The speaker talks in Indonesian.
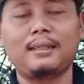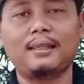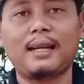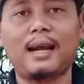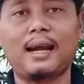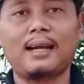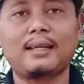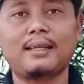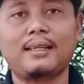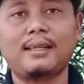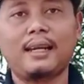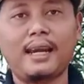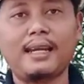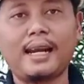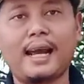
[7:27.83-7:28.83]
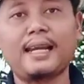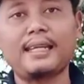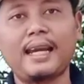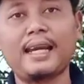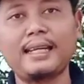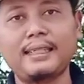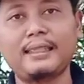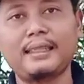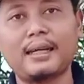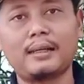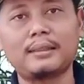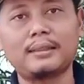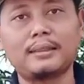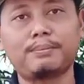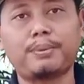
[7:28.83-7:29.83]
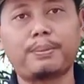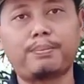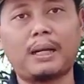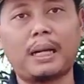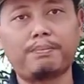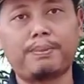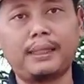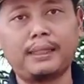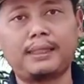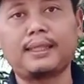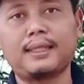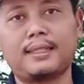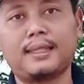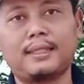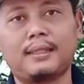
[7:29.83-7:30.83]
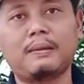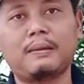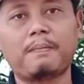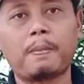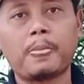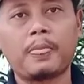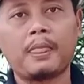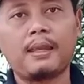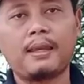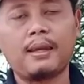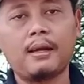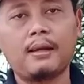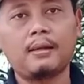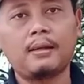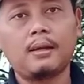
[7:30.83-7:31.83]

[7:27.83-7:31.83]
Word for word: Nah, Na-nya ini yang berperan penting di sini. Ya.